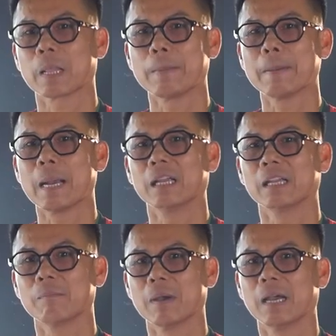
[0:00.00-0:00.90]
ngày mai
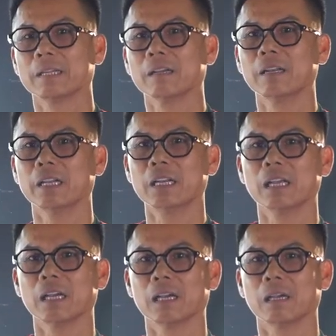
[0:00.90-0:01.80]
ngày mai chắc có lẽ
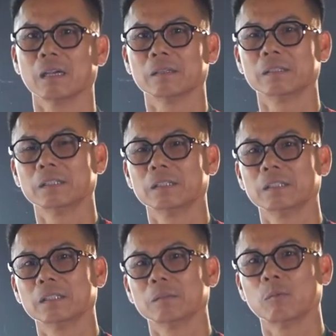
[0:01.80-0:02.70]
là
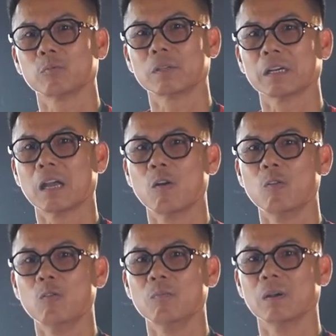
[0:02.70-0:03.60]
một trận
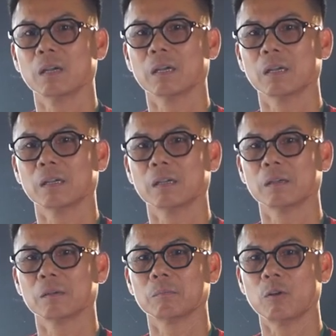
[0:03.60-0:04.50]
đấu mà
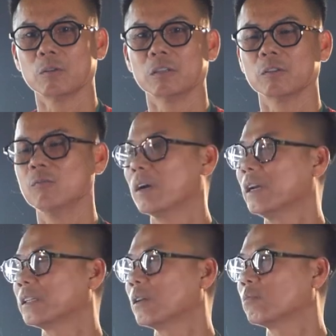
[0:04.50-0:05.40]
mọi người cũng
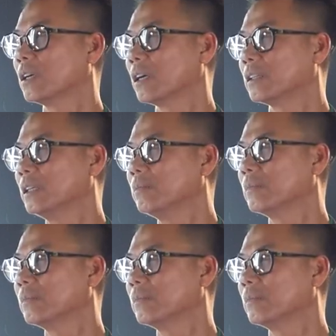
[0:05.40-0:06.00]
vẫn là trông chờ tiếp.